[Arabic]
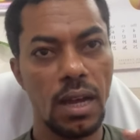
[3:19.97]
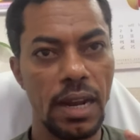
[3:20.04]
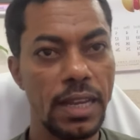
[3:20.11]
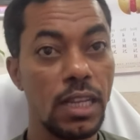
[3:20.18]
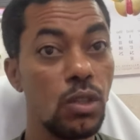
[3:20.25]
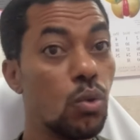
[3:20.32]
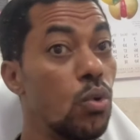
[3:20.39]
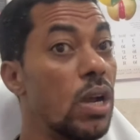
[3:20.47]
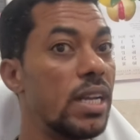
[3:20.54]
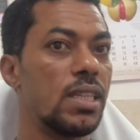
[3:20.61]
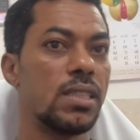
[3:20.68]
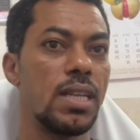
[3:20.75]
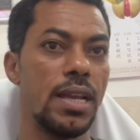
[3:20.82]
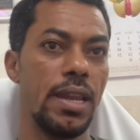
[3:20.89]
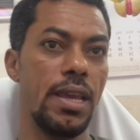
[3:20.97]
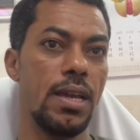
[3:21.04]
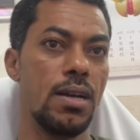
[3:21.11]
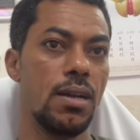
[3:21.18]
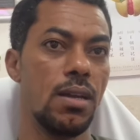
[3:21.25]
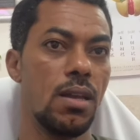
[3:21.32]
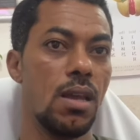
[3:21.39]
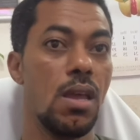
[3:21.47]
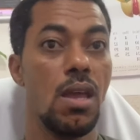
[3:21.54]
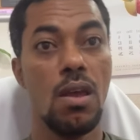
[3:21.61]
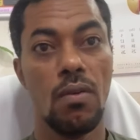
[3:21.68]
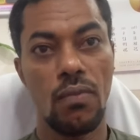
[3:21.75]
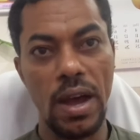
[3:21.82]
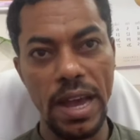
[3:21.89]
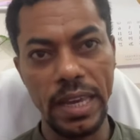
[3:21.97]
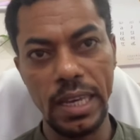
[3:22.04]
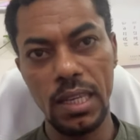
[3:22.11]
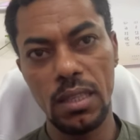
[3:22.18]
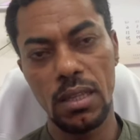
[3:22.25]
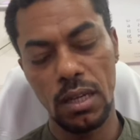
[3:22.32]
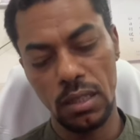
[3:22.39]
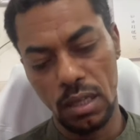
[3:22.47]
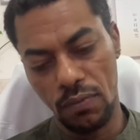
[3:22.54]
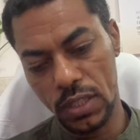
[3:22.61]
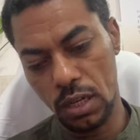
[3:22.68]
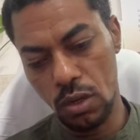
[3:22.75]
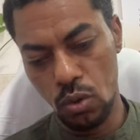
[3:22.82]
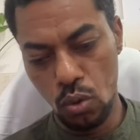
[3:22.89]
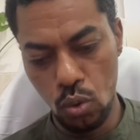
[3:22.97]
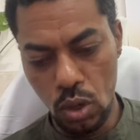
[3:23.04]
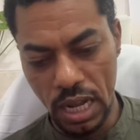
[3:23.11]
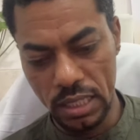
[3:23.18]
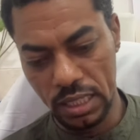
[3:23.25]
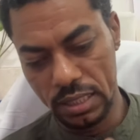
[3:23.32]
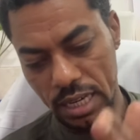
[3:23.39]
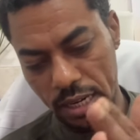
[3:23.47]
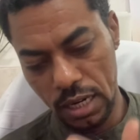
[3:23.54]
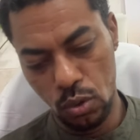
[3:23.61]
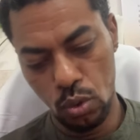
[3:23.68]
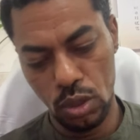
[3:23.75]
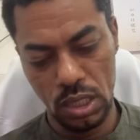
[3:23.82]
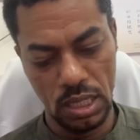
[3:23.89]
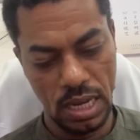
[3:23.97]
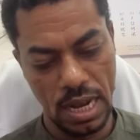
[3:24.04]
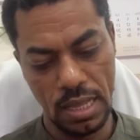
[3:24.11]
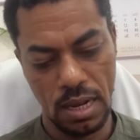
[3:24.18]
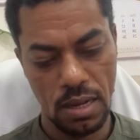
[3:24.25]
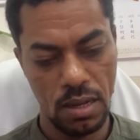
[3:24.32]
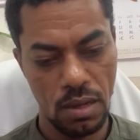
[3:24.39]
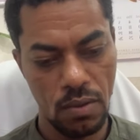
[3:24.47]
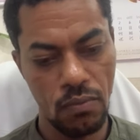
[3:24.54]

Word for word: الحاجات دي كلها حتحتاج ليها فاكيد انت الفتره الاولى حتحتاج لقروش زياده